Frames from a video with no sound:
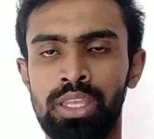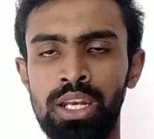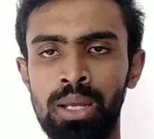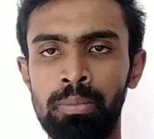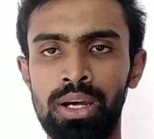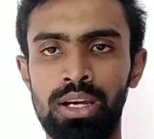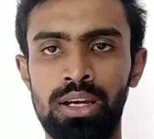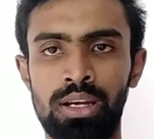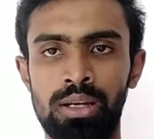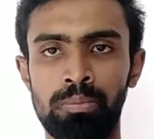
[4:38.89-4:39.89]
தென் நம்ம
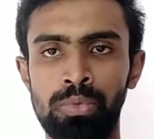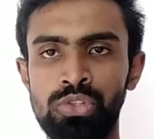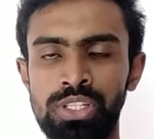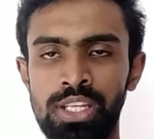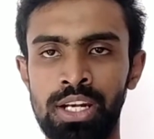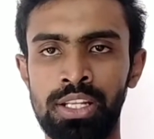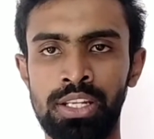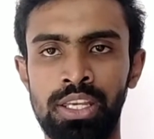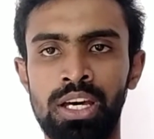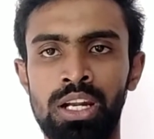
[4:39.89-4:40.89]
மியூசிக்
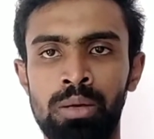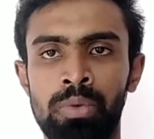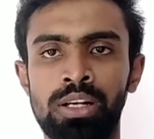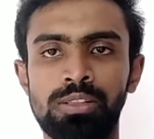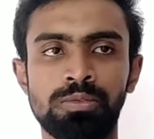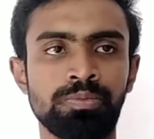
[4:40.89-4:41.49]
டைரக்டர் ஏஆர் ரமான்